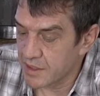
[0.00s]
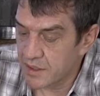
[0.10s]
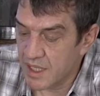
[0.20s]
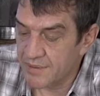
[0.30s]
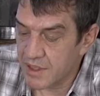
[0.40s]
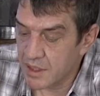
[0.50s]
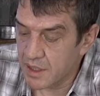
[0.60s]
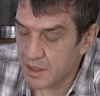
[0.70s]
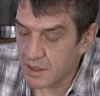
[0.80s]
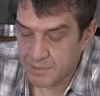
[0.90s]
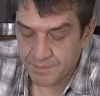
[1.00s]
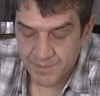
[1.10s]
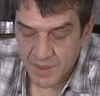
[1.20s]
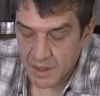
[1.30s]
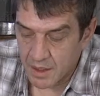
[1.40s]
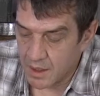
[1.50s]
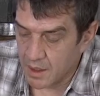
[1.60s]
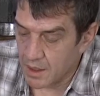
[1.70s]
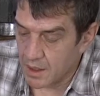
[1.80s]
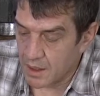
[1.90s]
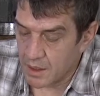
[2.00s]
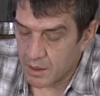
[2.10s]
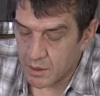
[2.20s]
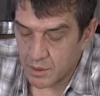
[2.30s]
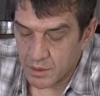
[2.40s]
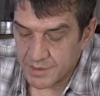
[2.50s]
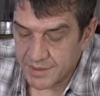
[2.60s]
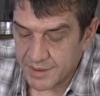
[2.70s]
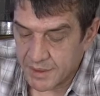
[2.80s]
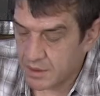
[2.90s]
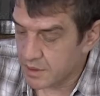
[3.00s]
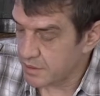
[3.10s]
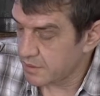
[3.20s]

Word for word: sehr wichtig. Und